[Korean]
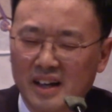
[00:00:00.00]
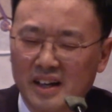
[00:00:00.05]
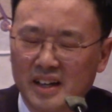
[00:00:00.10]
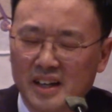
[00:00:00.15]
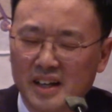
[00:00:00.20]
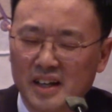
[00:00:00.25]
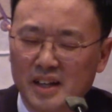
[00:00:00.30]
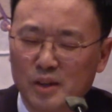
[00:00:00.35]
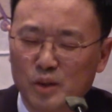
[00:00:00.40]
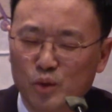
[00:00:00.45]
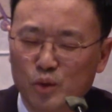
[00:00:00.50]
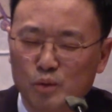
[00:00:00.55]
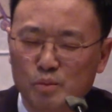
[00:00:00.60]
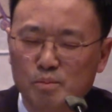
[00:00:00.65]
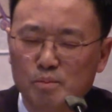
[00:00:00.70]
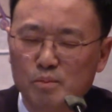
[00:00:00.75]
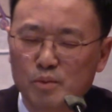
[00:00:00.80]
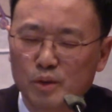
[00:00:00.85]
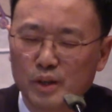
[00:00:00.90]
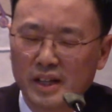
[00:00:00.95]
이
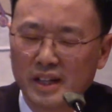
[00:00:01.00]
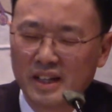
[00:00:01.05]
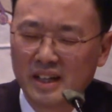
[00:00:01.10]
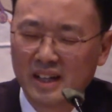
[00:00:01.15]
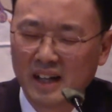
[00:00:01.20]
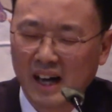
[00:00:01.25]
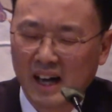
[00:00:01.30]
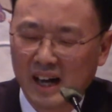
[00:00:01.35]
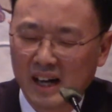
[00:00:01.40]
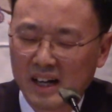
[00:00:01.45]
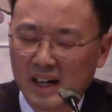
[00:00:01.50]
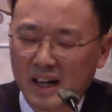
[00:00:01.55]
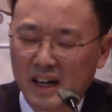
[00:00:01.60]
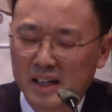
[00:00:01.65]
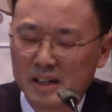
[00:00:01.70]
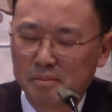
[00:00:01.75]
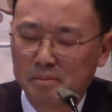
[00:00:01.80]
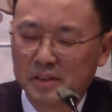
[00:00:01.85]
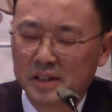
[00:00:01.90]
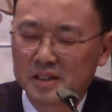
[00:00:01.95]
눈물이
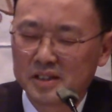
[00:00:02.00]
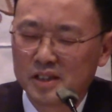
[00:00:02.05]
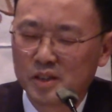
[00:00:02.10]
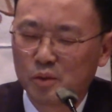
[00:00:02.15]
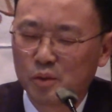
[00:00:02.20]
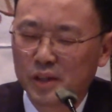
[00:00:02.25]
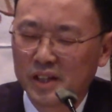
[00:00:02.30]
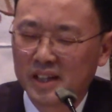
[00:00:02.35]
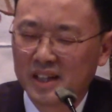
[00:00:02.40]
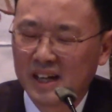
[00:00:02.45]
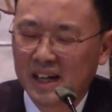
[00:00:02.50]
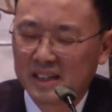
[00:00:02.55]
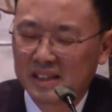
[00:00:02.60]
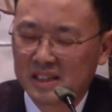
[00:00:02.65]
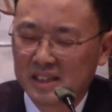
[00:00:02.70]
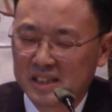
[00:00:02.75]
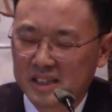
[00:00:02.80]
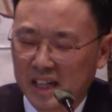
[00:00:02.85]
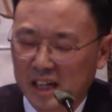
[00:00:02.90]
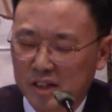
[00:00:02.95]
하나님께서 우리
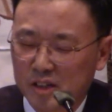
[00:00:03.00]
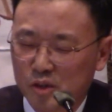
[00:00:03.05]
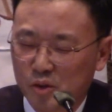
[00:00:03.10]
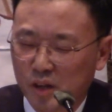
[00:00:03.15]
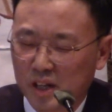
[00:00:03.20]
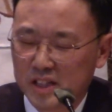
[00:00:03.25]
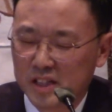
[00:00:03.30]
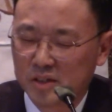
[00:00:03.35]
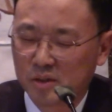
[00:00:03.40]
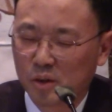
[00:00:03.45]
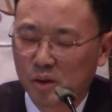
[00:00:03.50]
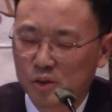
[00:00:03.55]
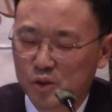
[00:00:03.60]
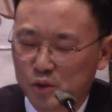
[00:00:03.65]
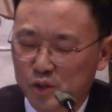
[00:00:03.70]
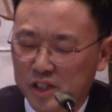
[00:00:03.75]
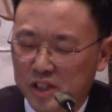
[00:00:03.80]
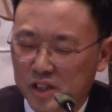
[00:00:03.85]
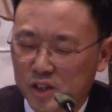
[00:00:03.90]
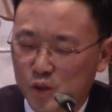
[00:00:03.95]
인간을 창조하시고
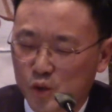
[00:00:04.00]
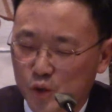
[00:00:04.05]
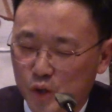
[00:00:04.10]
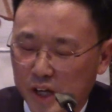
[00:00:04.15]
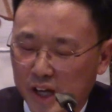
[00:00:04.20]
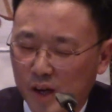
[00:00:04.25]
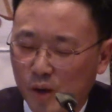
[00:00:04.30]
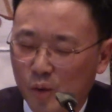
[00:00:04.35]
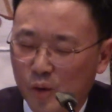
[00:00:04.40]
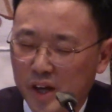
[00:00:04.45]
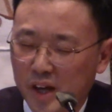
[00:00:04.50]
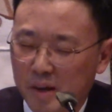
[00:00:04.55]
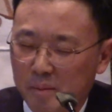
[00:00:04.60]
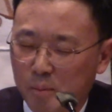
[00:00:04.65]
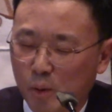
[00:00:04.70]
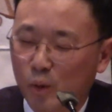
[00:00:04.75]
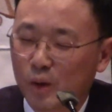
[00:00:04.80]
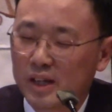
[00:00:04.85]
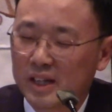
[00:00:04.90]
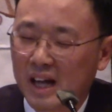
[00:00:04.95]
주신 최고의
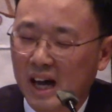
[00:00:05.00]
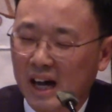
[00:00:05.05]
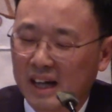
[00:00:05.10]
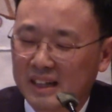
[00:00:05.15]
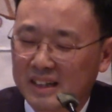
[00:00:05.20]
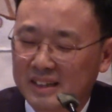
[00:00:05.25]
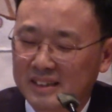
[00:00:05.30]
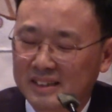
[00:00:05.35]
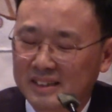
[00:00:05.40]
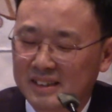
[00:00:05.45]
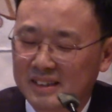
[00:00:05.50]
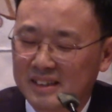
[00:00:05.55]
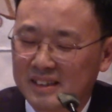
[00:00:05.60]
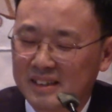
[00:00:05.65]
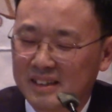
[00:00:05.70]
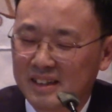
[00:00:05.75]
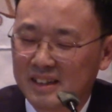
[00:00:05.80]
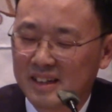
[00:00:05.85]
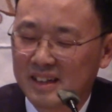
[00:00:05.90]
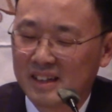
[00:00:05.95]
복이다 하는
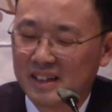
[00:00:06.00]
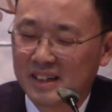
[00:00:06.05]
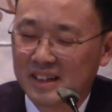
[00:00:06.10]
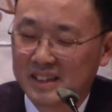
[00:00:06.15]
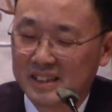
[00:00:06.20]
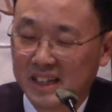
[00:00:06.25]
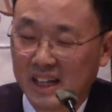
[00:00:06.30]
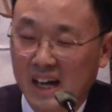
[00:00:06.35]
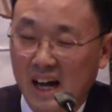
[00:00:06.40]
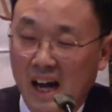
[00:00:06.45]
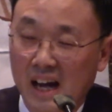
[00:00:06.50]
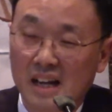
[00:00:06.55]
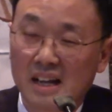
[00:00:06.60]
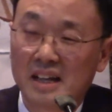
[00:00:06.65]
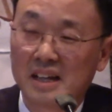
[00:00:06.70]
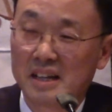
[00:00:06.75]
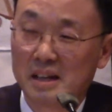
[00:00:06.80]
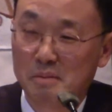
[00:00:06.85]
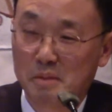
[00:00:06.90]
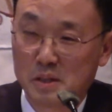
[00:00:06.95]
것을 제가
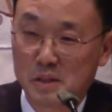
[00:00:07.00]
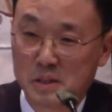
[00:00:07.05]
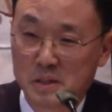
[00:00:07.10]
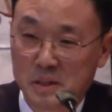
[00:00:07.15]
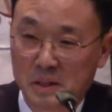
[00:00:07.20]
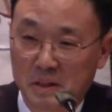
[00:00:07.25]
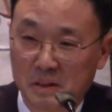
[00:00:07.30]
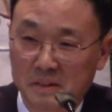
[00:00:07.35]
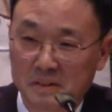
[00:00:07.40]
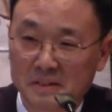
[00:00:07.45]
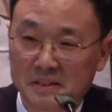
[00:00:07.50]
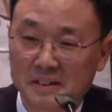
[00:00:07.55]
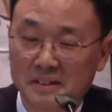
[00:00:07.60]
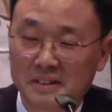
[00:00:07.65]
알게 되면서